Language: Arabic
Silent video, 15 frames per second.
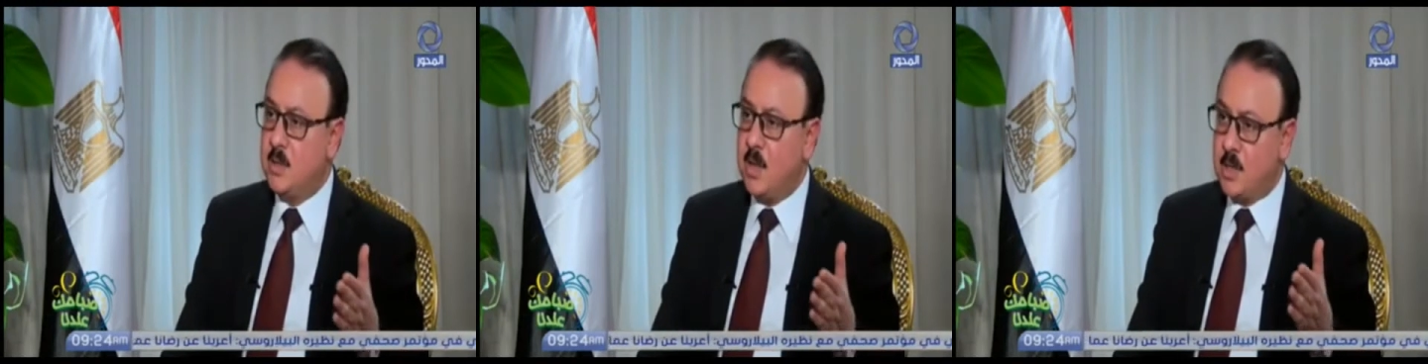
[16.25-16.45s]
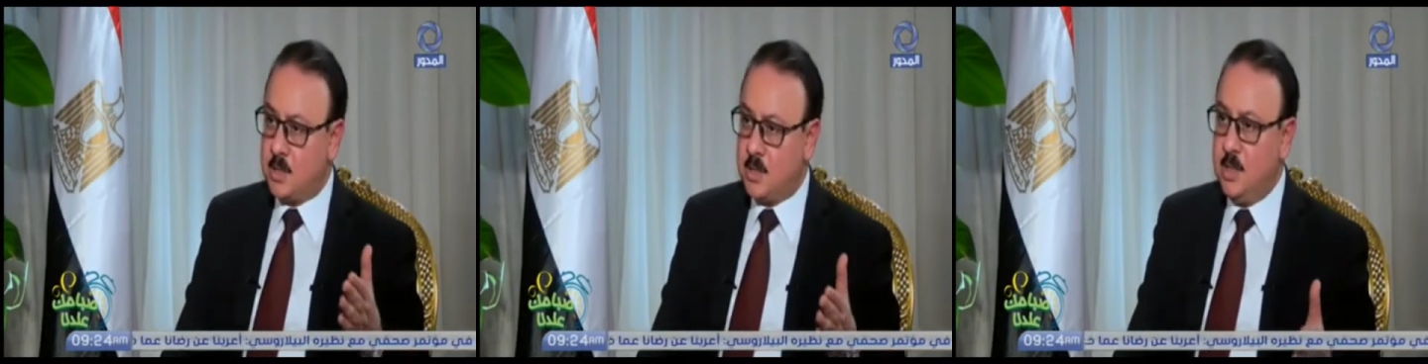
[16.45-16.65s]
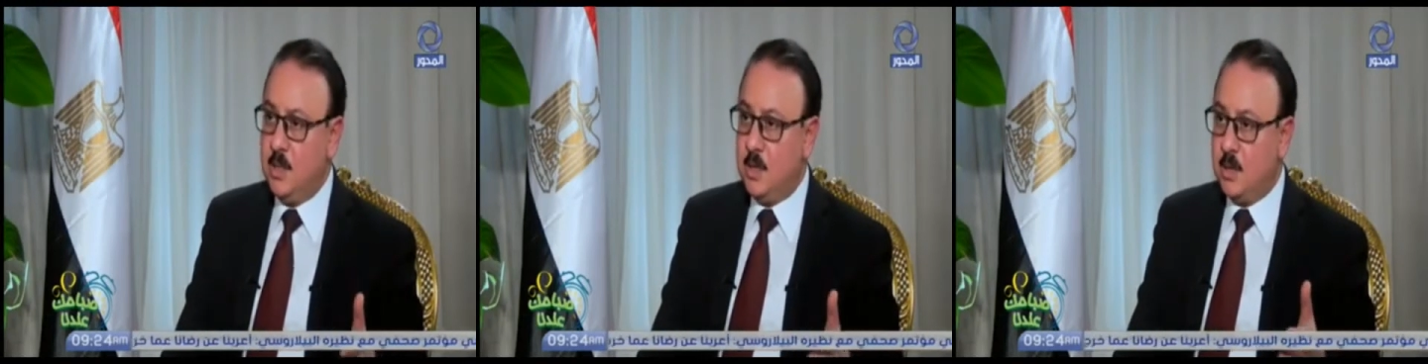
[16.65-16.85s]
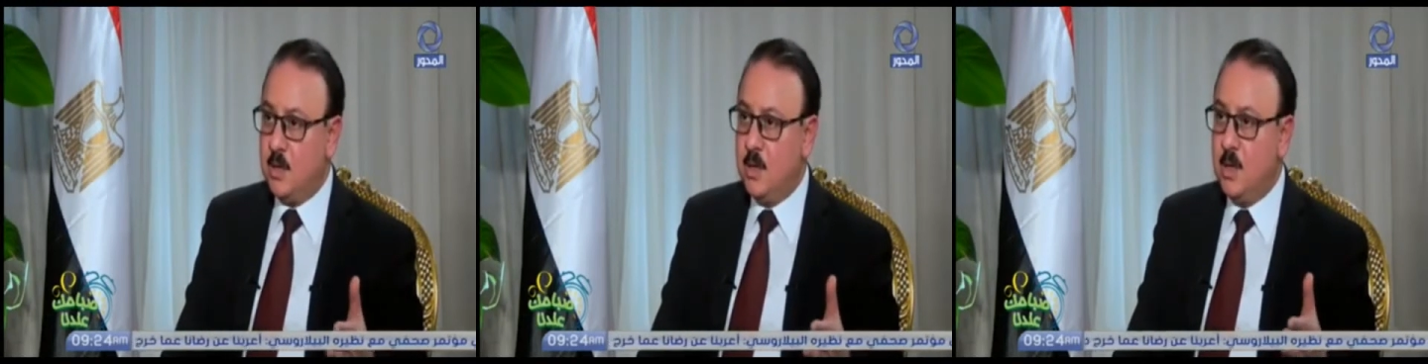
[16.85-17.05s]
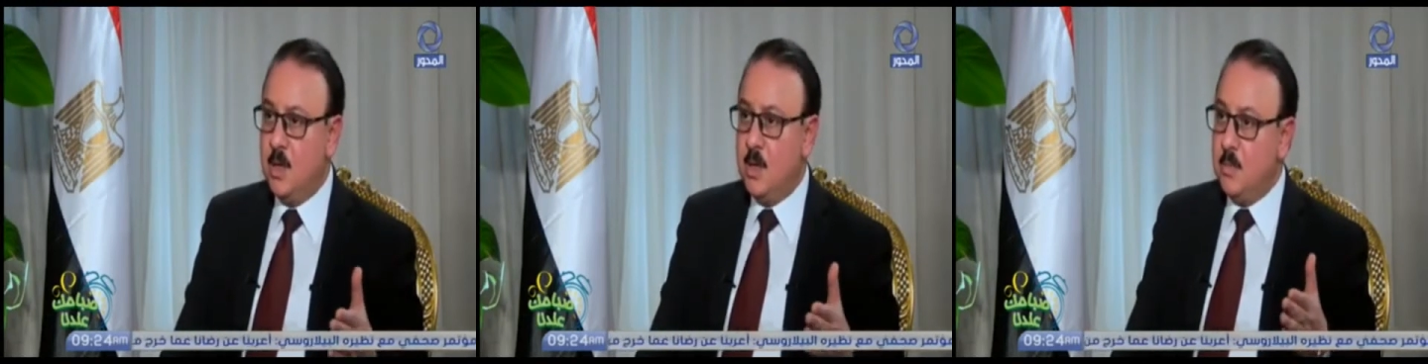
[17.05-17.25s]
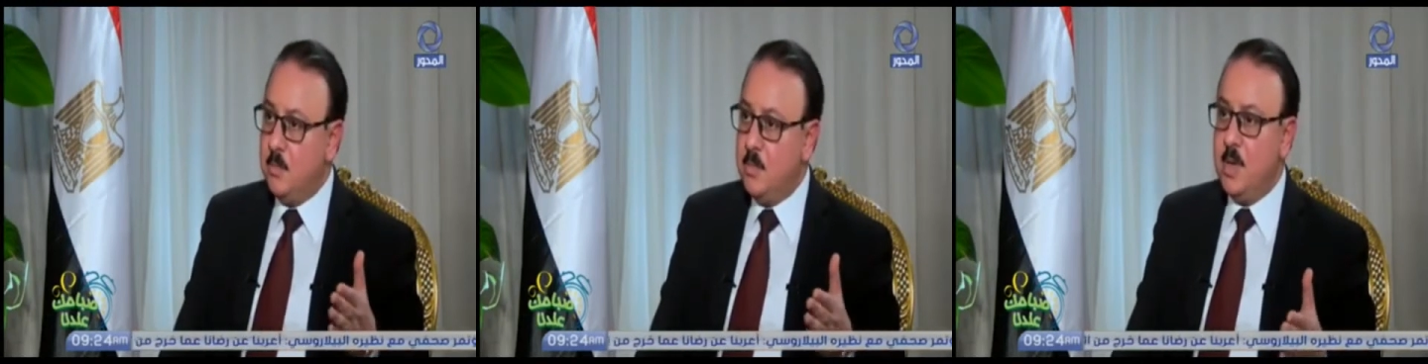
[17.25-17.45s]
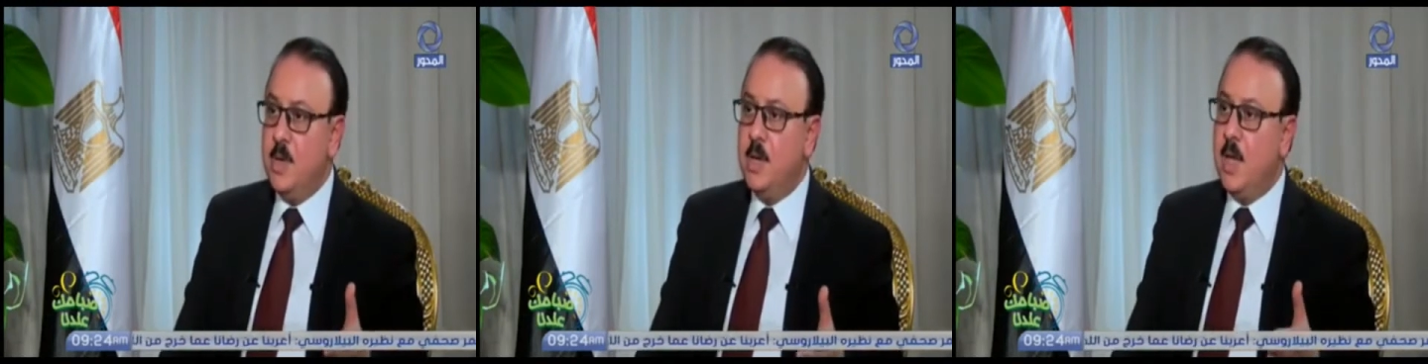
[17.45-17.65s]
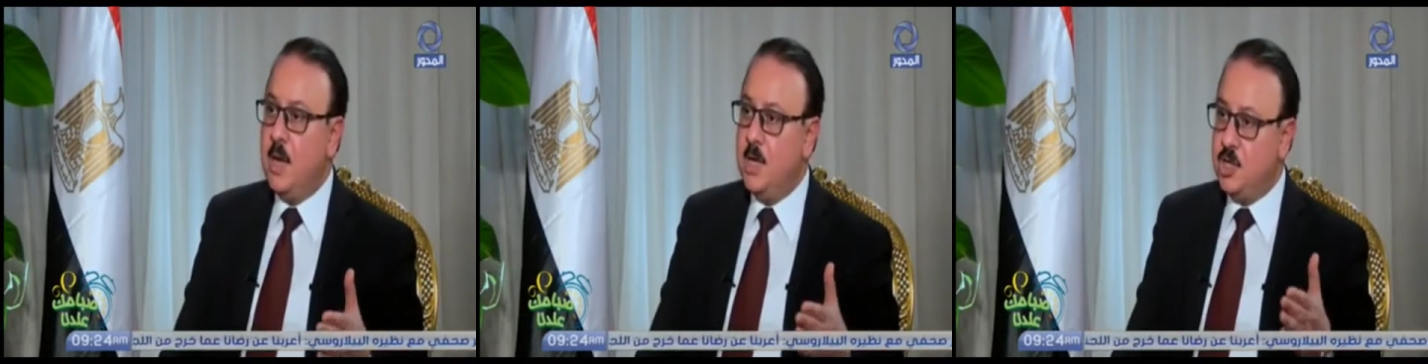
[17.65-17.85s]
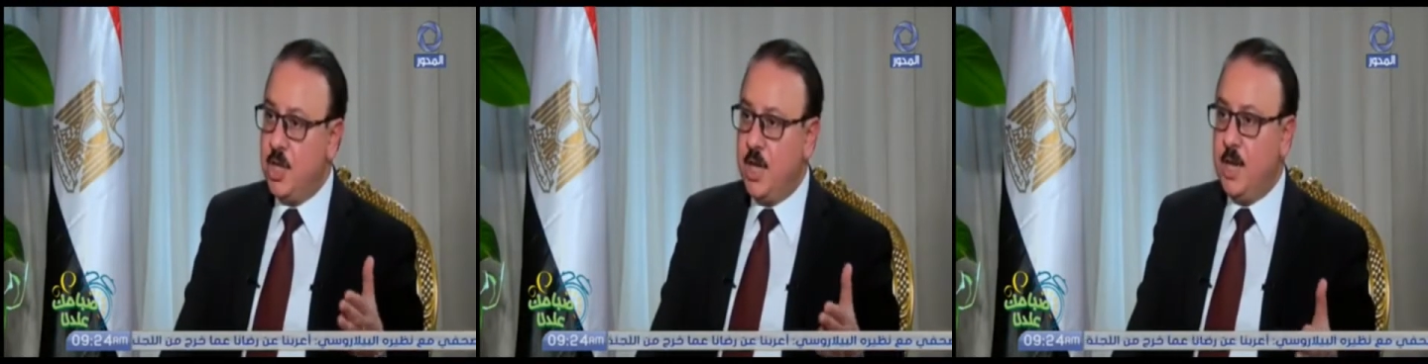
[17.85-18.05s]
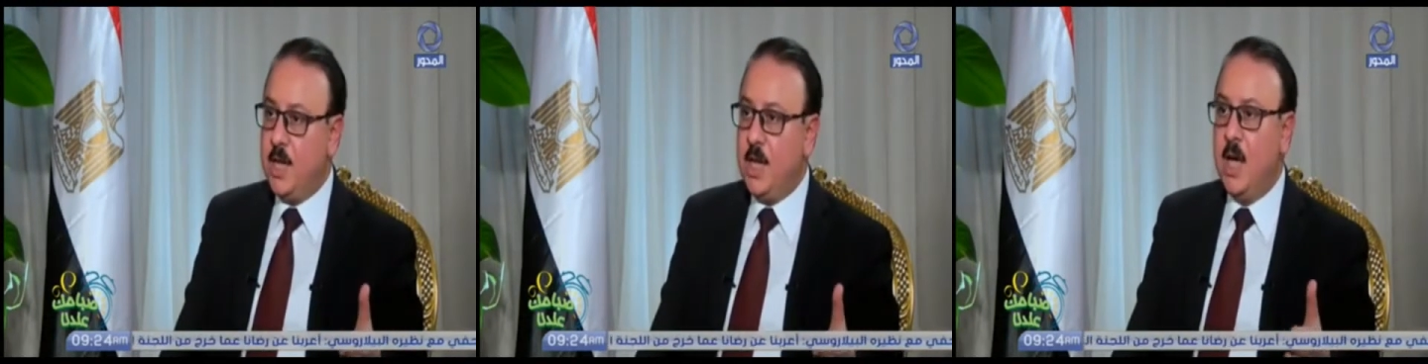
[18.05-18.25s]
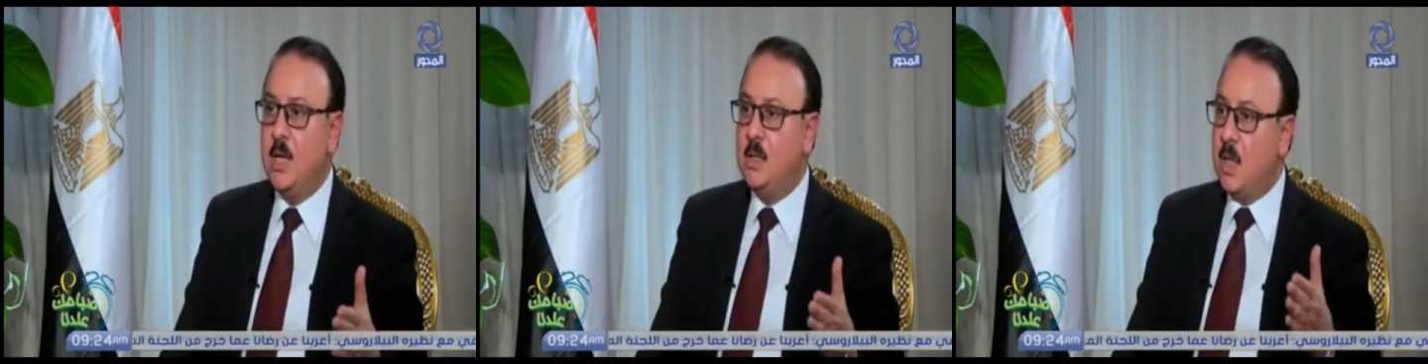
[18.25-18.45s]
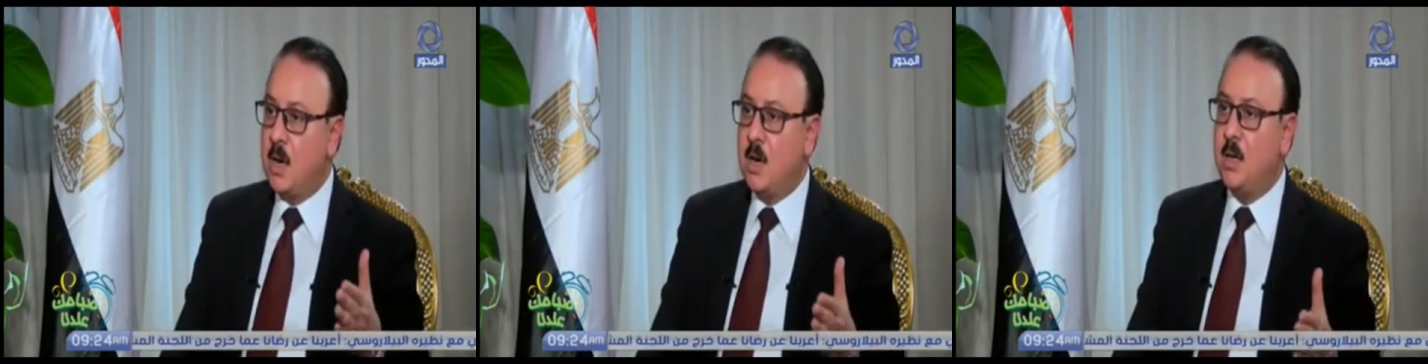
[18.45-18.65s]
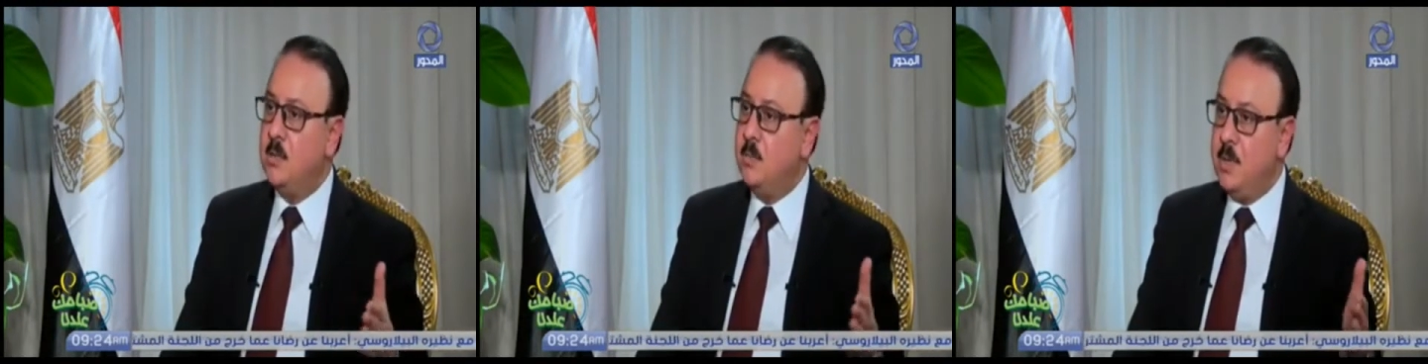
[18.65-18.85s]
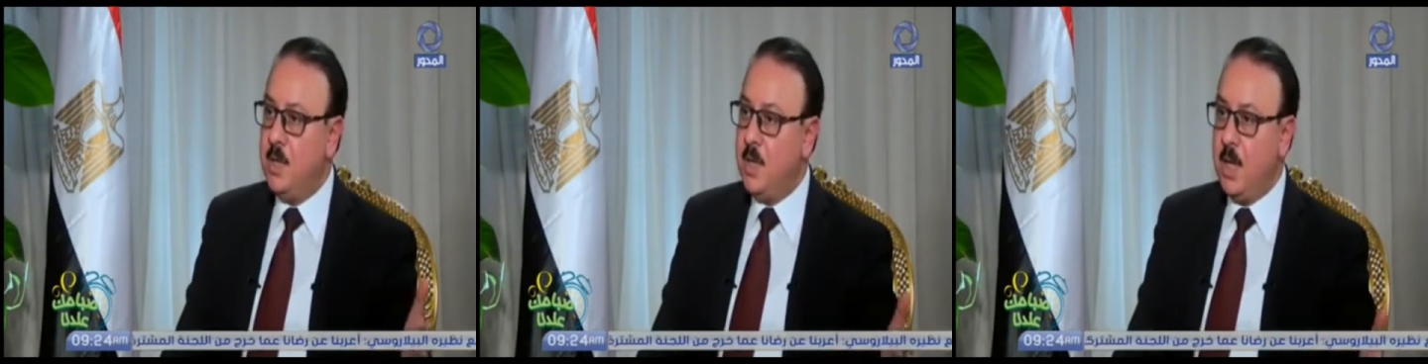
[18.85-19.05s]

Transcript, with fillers: تقصير من الشركة أضرت